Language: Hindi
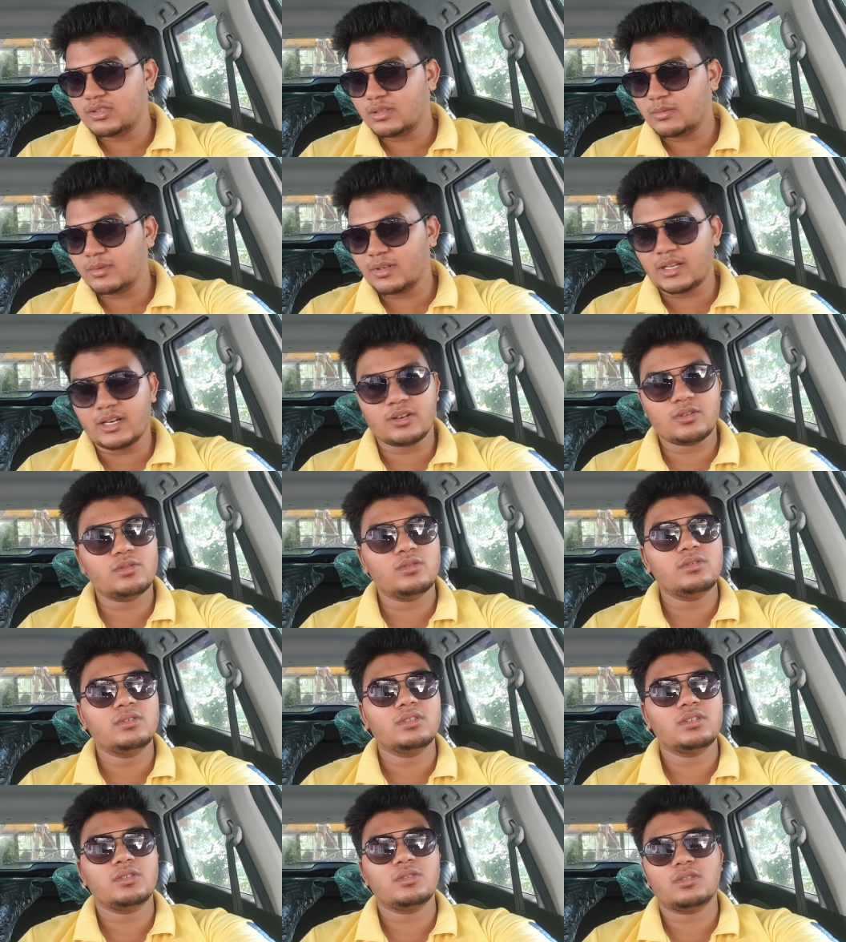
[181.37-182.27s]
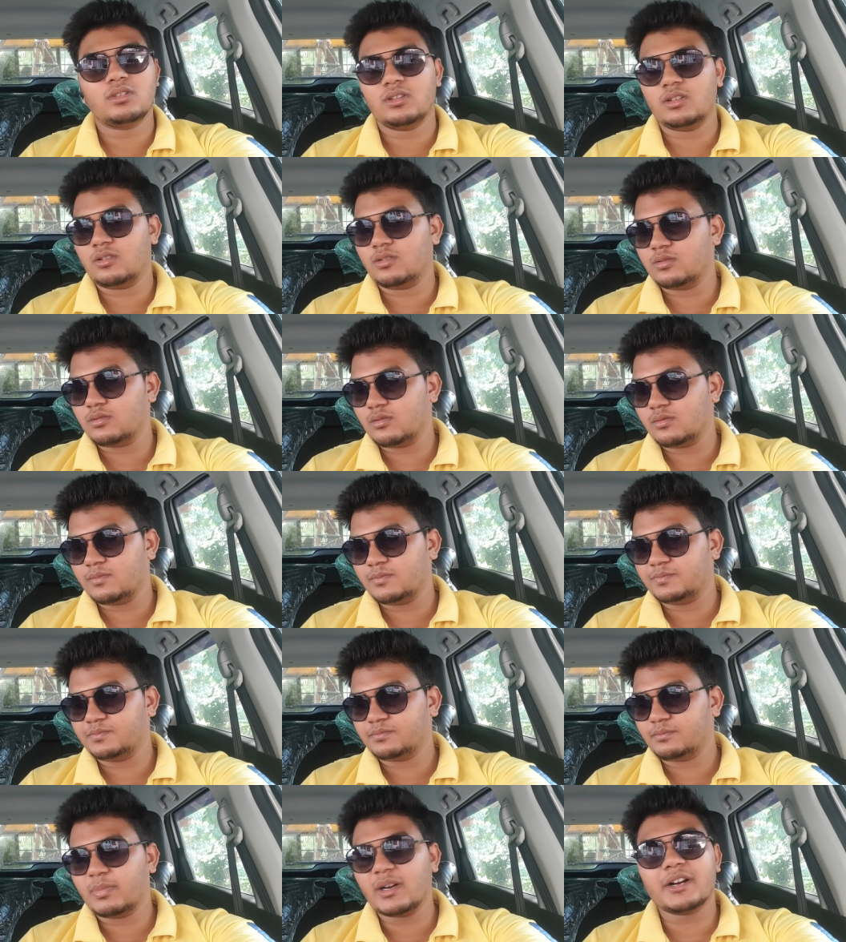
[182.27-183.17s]
सब ना रखो क्योंकि देखो
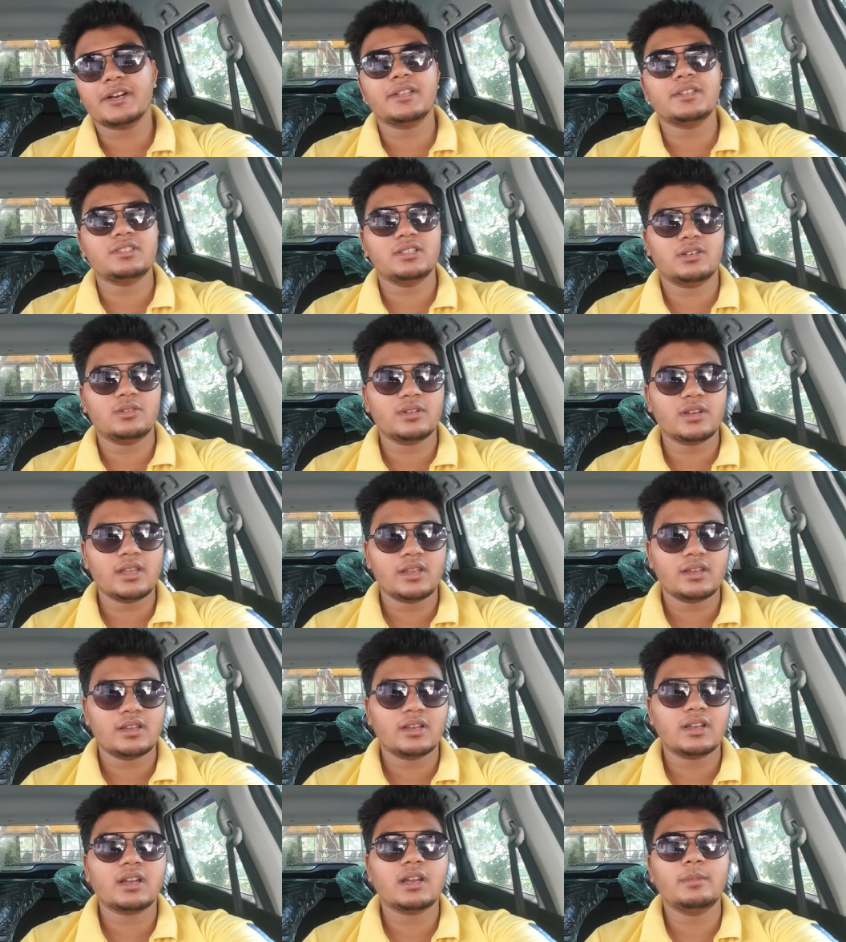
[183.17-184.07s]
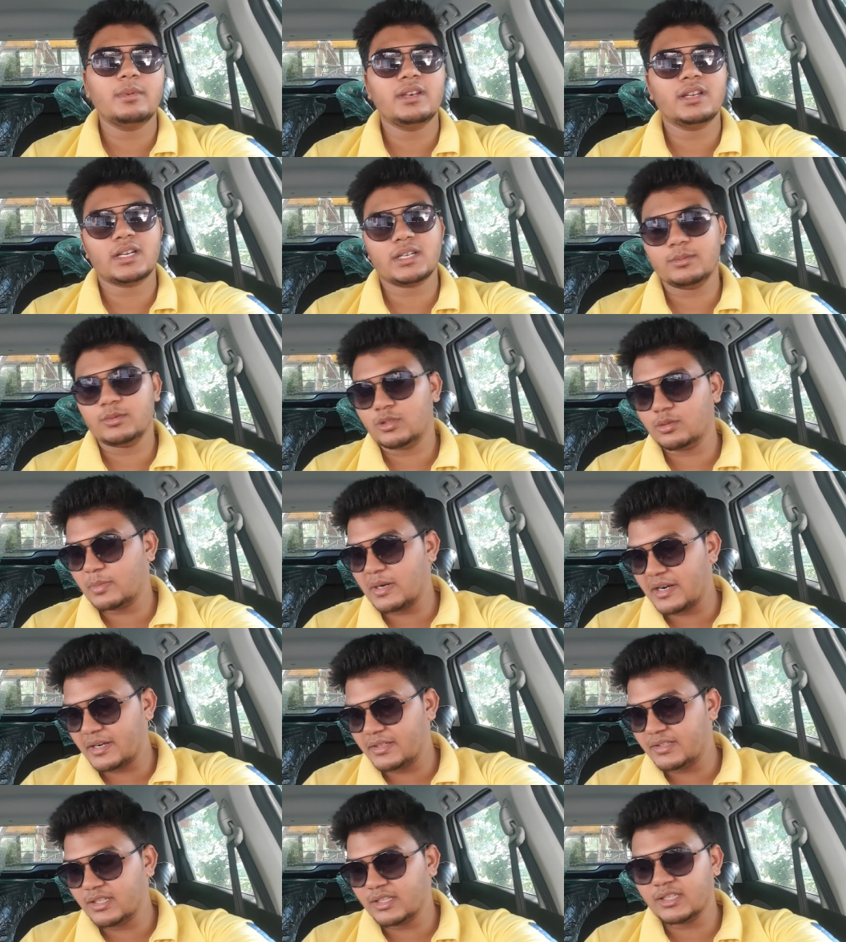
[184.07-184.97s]
पकड़े जाओगे कभी ना कभी तो
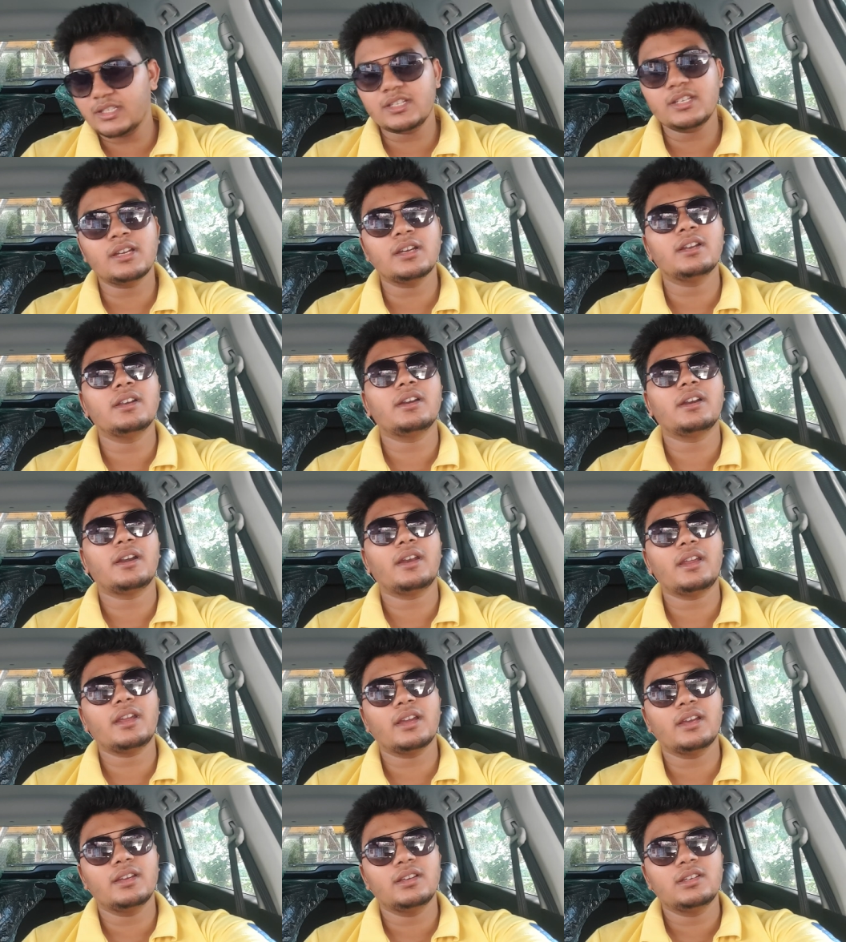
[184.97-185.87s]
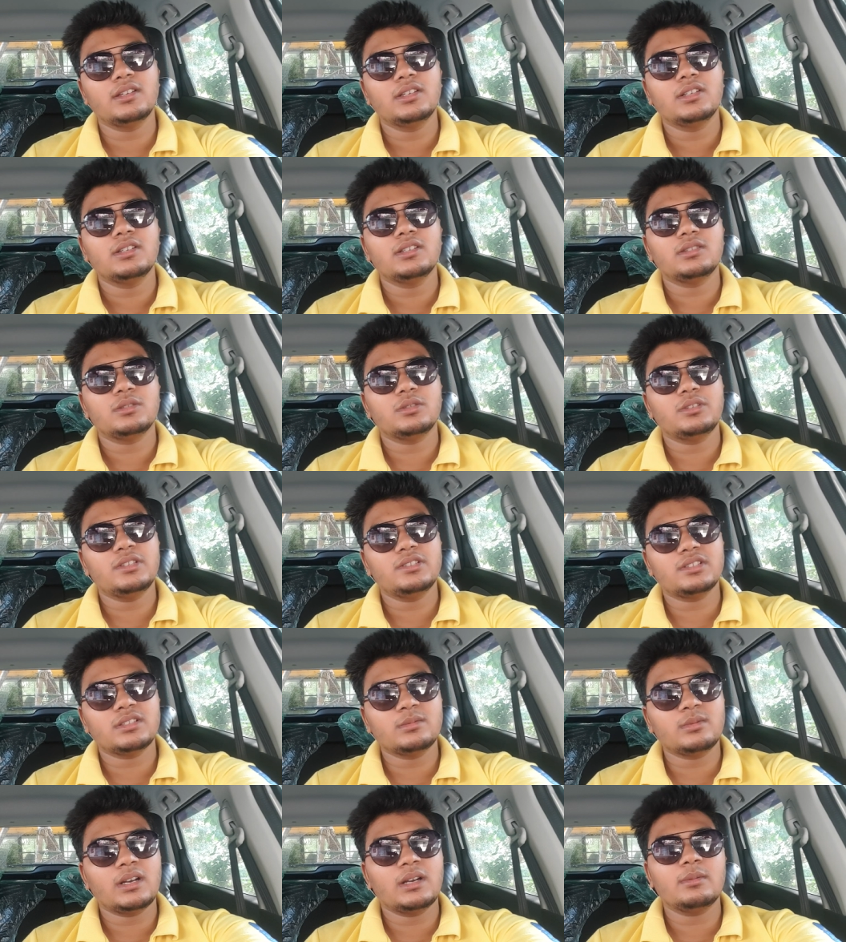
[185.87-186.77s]
पकड़े जाते ही हैं ठीक है तो ये
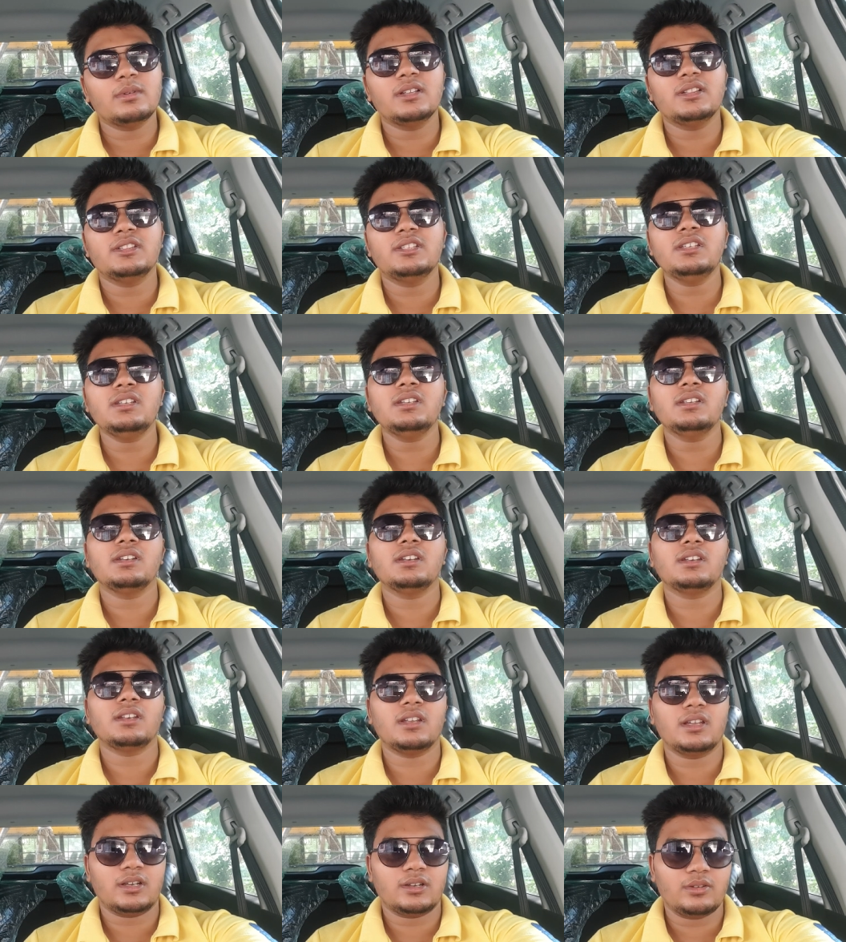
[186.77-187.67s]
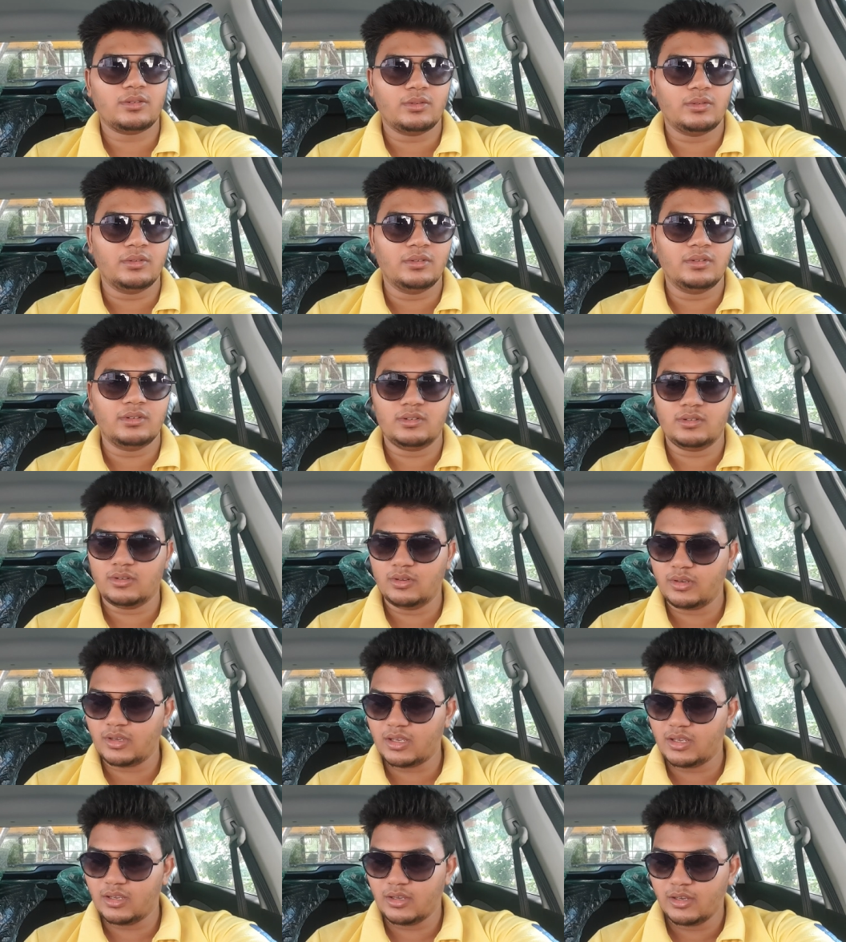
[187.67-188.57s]
सब आप गलती ना करो
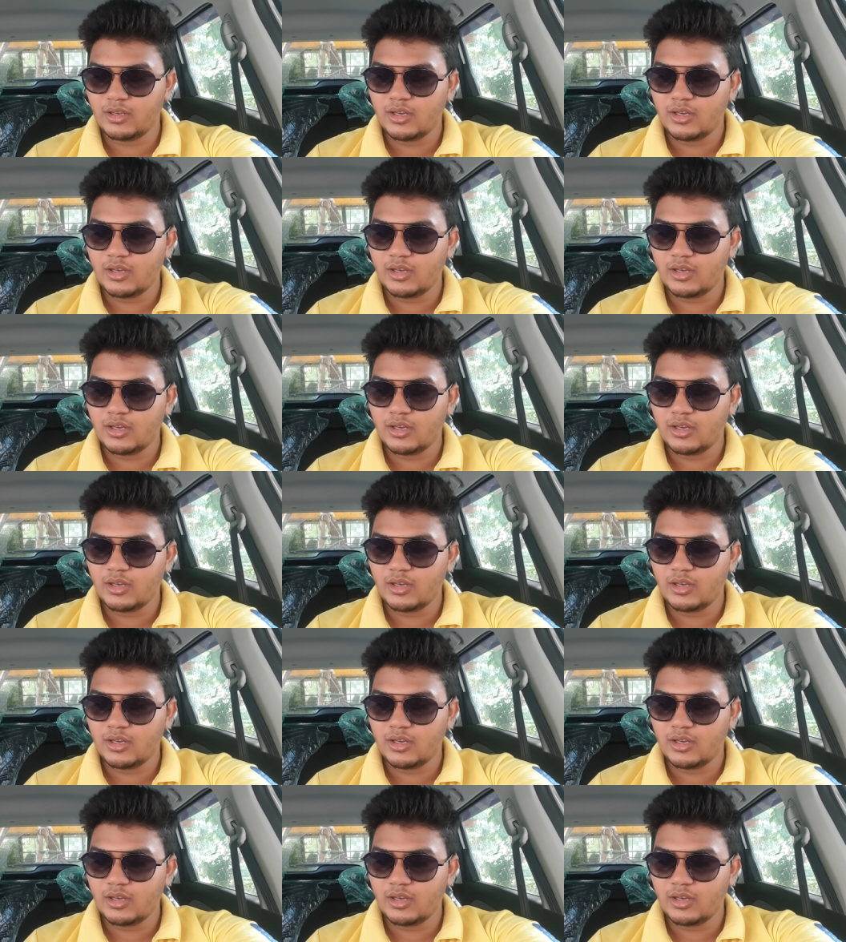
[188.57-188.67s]
ओके